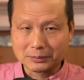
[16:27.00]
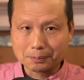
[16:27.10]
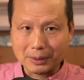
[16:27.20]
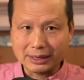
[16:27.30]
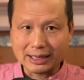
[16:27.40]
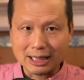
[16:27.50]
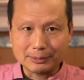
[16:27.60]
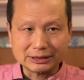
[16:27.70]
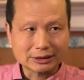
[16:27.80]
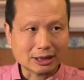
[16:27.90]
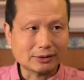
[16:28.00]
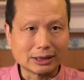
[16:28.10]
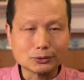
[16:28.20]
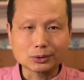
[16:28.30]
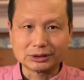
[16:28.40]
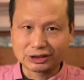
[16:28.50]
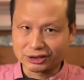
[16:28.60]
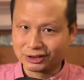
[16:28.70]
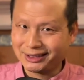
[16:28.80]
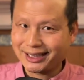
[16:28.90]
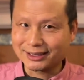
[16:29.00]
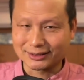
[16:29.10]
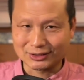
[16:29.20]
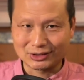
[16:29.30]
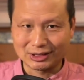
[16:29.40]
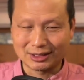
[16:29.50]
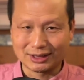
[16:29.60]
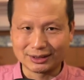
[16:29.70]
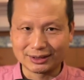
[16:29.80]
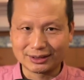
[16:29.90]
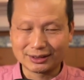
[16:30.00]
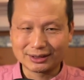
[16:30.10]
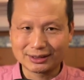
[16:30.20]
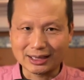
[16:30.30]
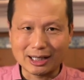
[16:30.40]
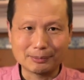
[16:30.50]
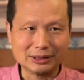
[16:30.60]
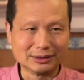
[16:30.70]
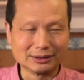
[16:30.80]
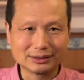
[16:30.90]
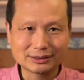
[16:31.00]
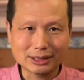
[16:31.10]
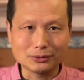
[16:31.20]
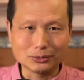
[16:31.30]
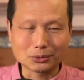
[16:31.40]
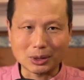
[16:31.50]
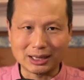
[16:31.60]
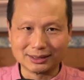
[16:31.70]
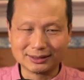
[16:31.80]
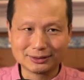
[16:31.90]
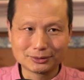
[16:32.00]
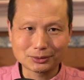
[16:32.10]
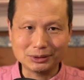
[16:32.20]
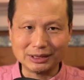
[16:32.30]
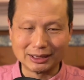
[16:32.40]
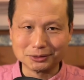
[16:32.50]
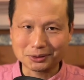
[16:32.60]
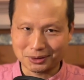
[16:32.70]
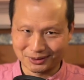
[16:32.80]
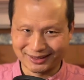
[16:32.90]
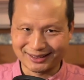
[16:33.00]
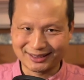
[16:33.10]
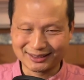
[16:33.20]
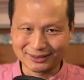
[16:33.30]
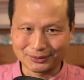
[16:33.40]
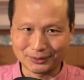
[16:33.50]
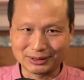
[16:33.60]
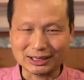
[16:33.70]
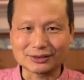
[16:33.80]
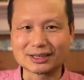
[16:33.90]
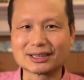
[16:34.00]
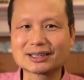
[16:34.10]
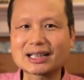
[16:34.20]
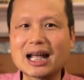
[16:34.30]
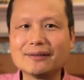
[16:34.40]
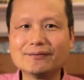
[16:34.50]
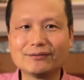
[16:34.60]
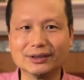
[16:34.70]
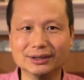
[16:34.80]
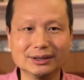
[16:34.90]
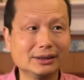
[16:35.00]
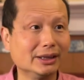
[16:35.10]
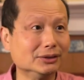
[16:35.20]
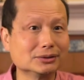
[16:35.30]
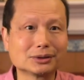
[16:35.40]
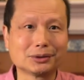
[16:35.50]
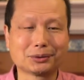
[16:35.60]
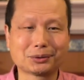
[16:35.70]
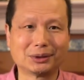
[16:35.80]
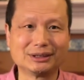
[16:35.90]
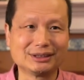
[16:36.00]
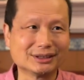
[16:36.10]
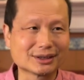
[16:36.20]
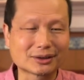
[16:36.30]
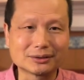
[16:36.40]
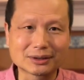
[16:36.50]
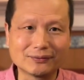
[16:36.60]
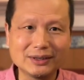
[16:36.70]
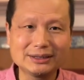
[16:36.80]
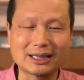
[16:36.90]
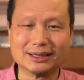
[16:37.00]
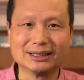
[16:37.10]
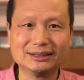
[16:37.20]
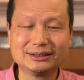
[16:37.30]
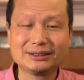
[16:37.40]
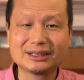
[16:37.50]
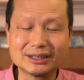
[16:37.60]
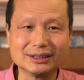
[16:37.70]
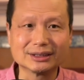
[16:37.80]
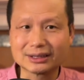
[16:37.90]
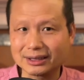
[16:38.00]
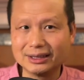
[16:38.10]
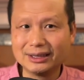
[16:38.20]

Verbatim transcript: 被他们招来做实验的这些人，他们症状。最严重的是多少？是三分，也就是说，其实都是非常轻的。